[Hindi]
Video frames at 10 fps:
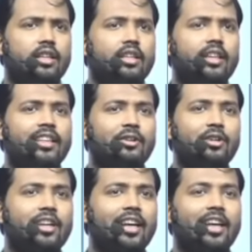ये देखो
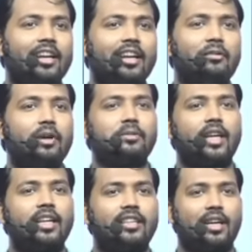क्या
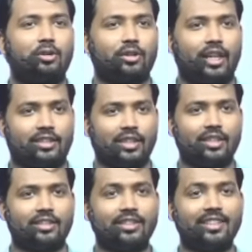वेबसाइट क्या होता है
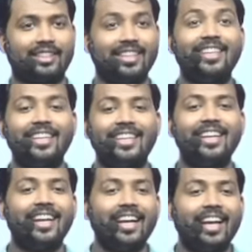सर
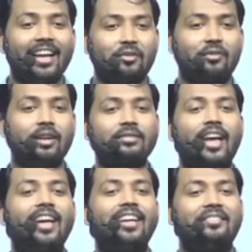
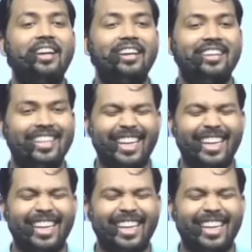वेबसाइट